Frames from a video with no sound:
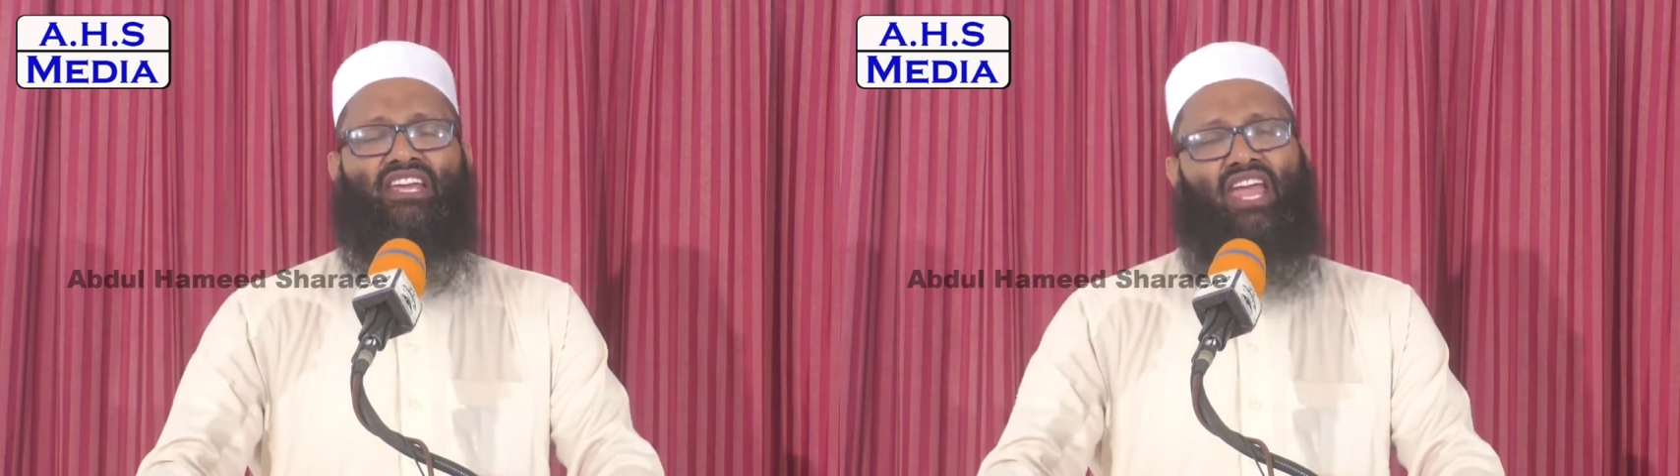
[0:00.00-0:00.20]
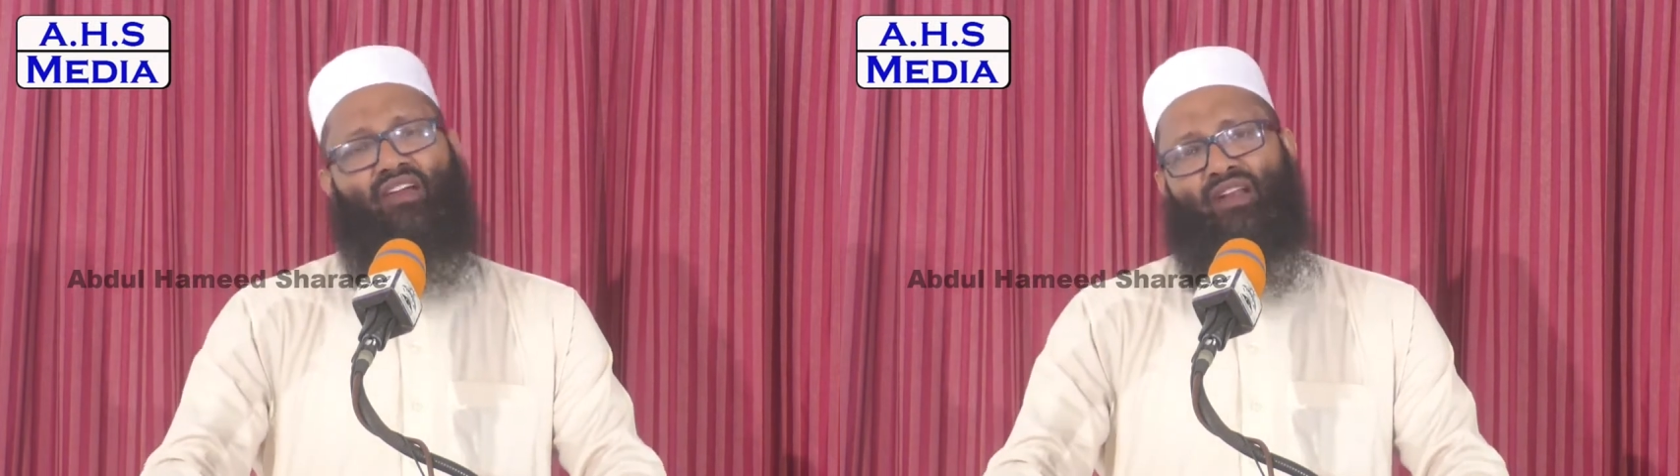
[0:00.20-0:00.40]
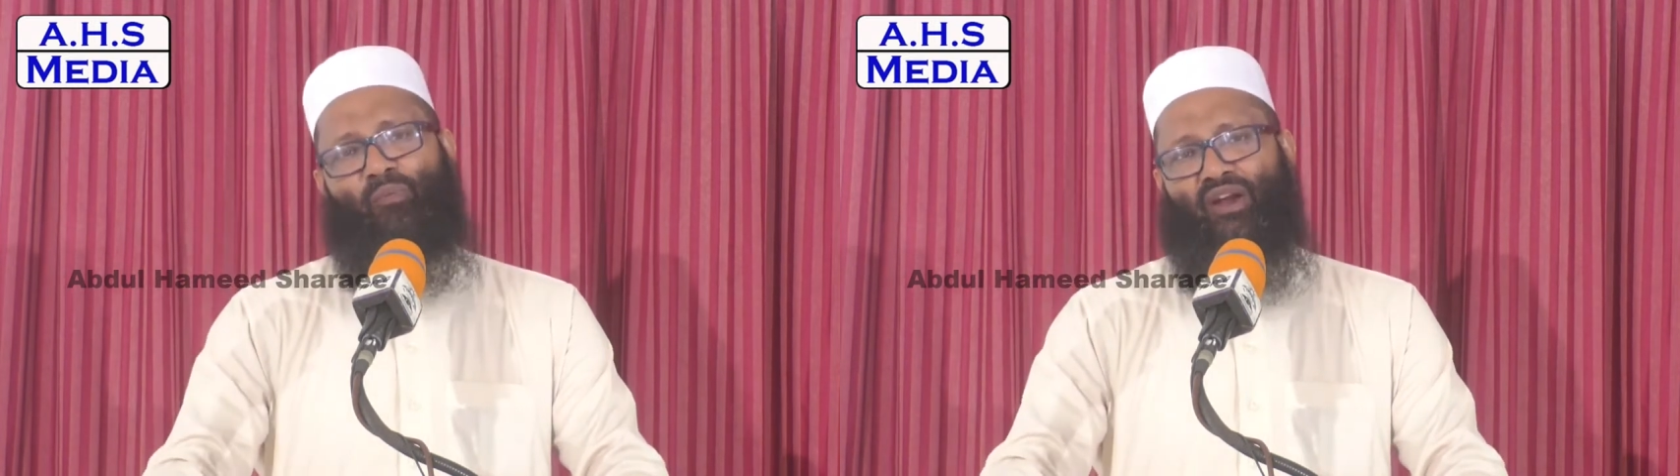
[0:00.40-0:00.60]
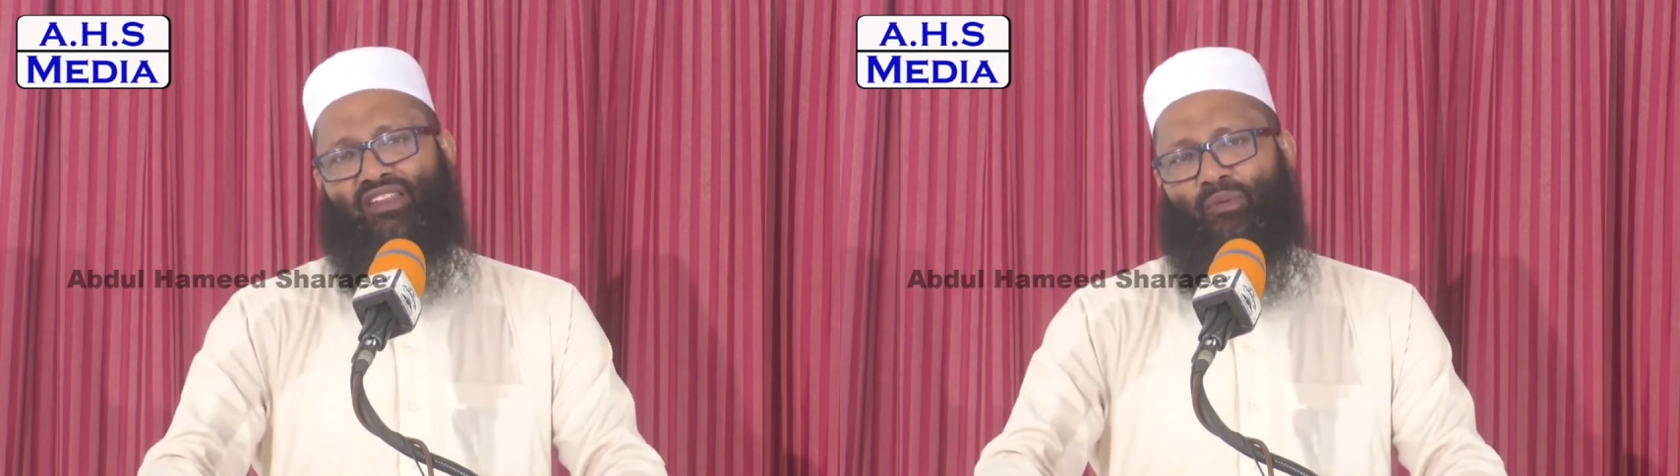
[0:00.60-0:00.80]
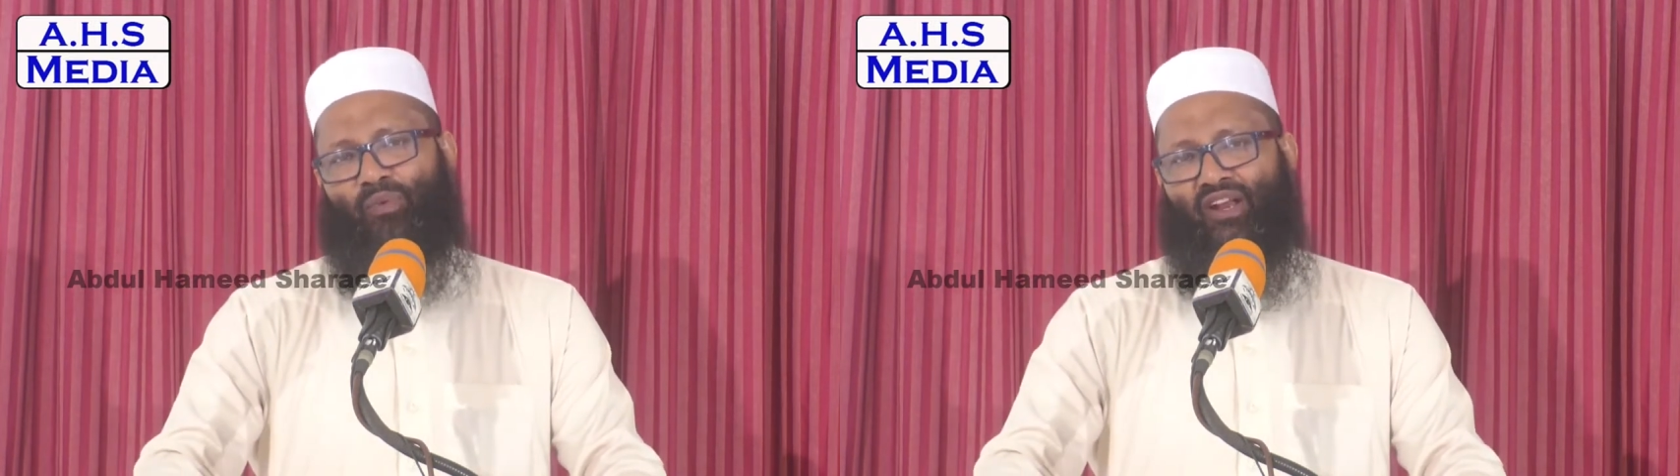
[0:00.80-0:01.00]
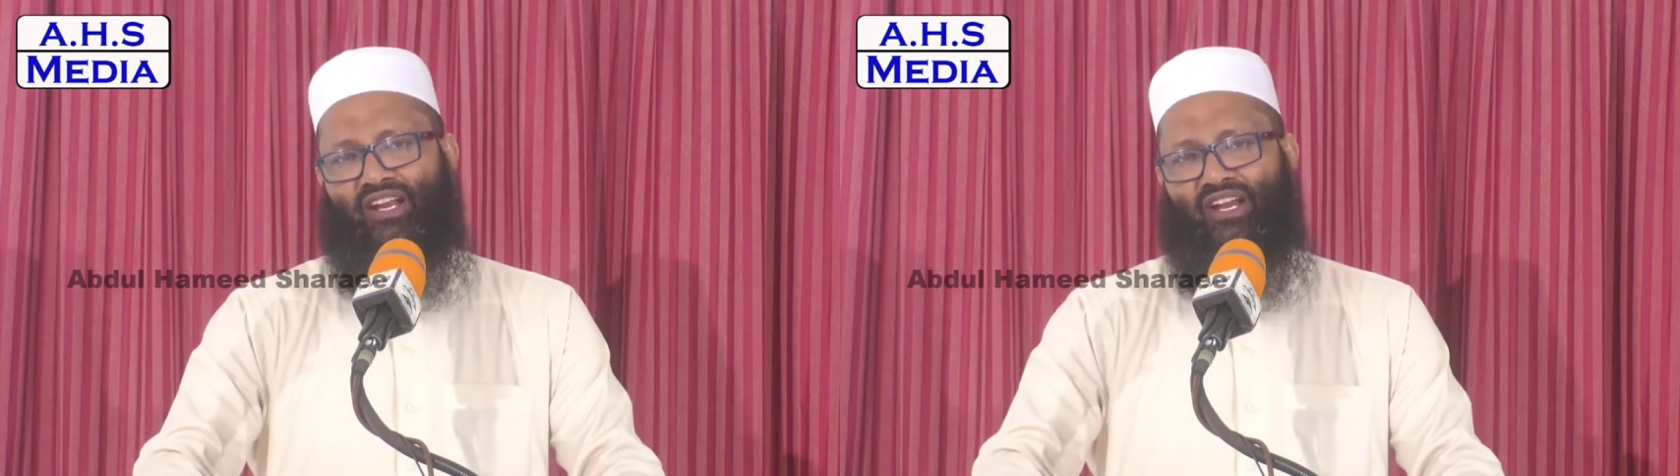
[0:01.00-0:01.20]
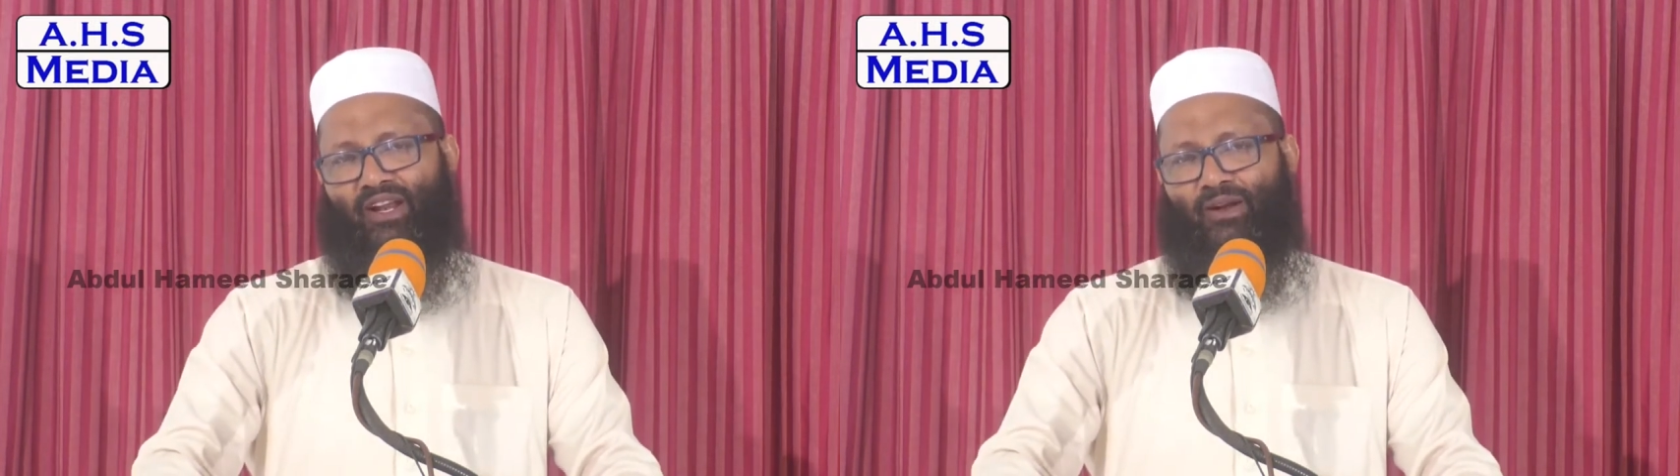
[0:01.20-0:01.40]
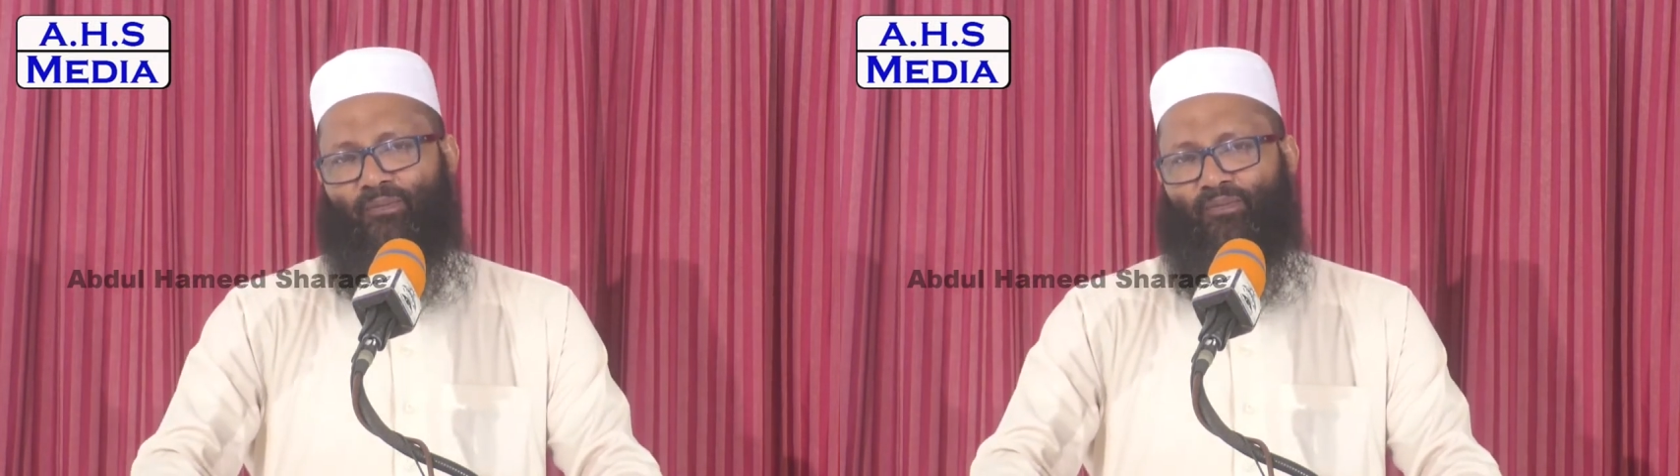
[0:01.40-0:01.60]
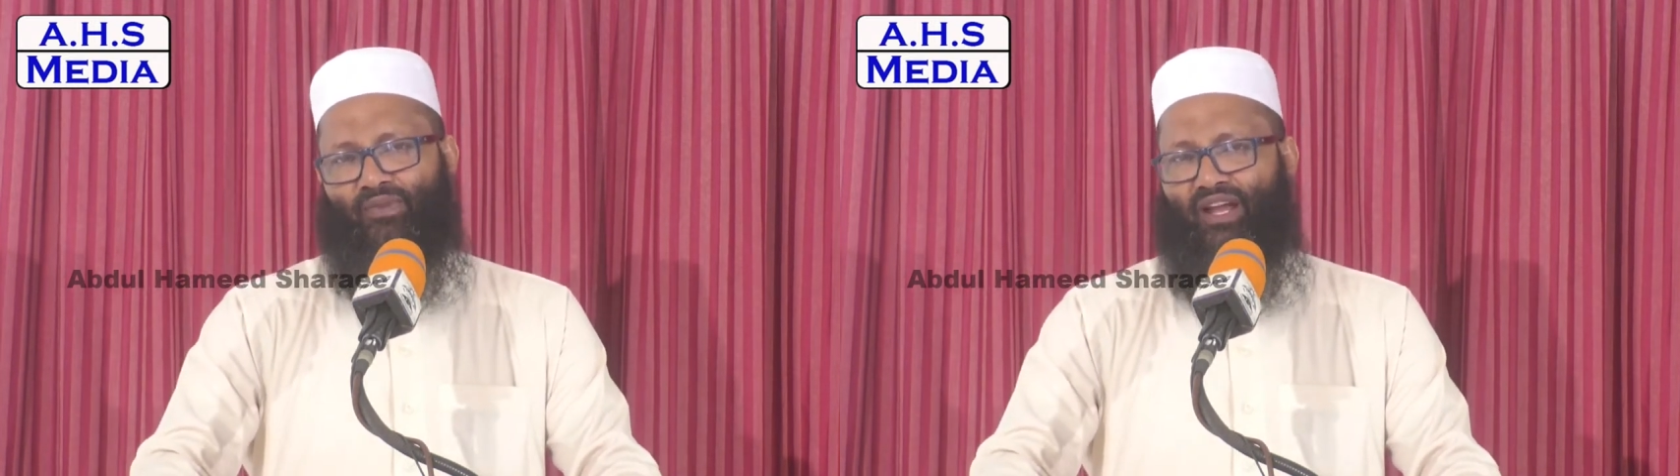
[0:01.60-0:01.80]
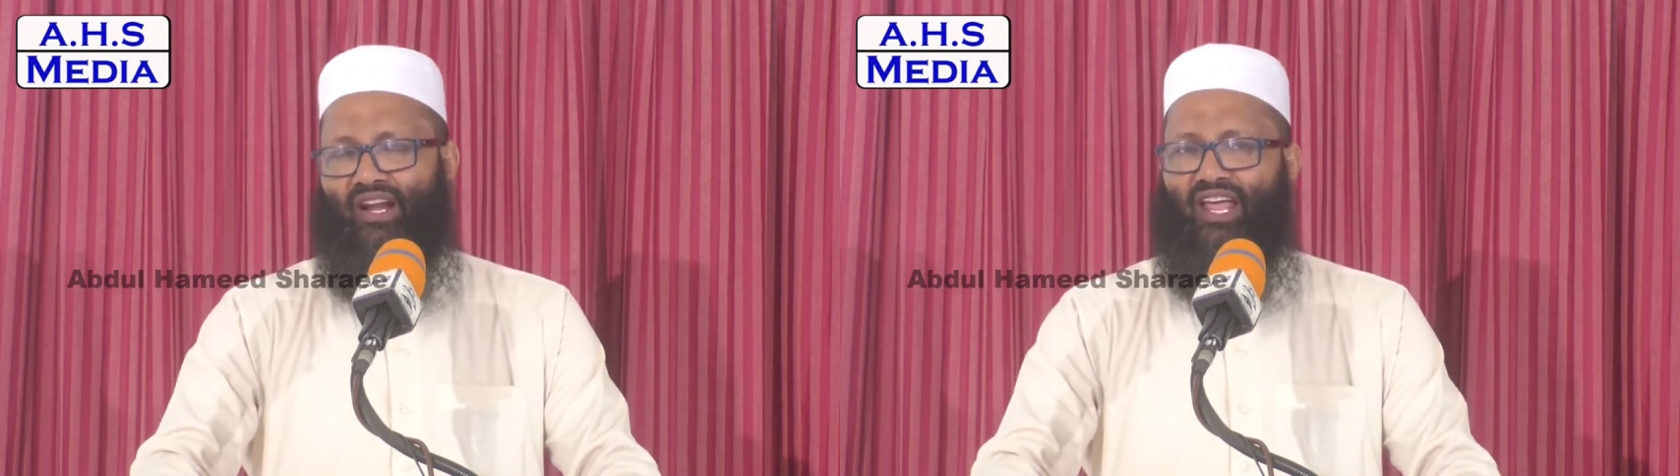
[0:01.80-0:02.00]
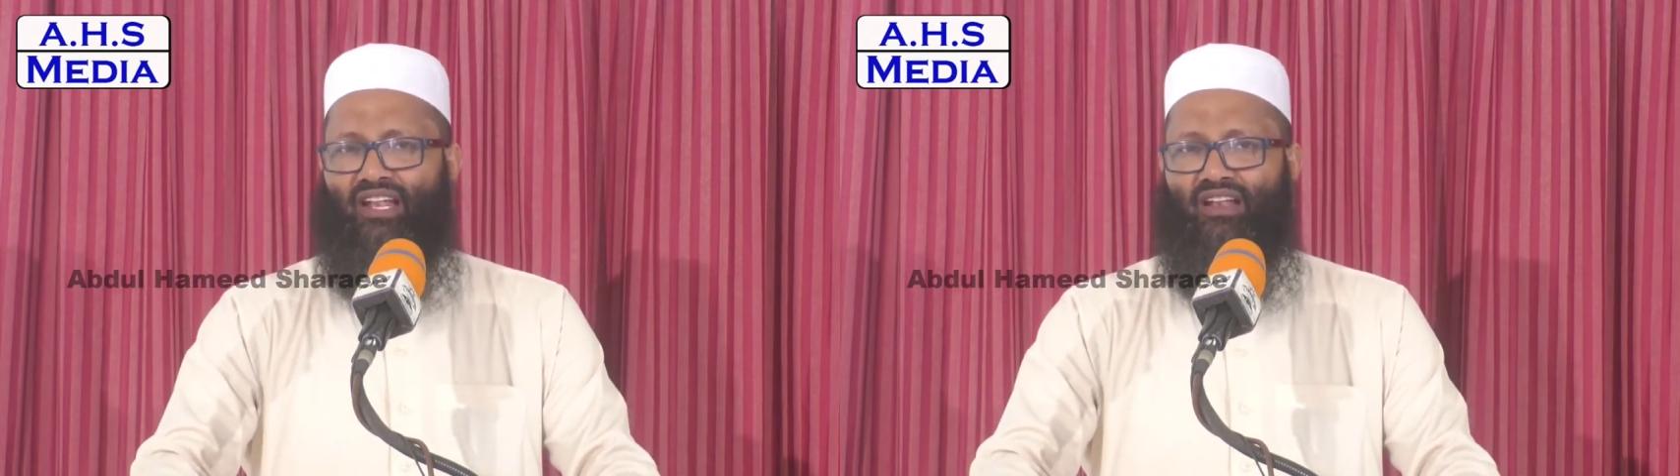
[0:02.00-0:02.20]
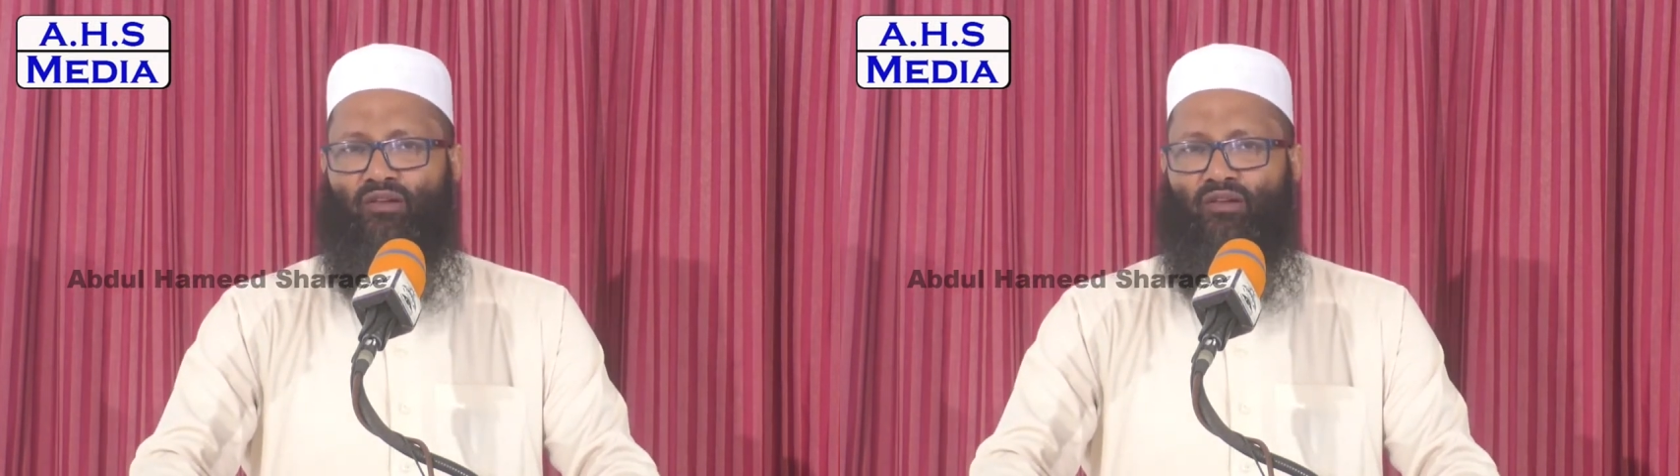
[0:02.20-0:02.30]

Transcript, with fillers: கேவலப்படுத்த பார்க்கின்றார்கள் ஆனால்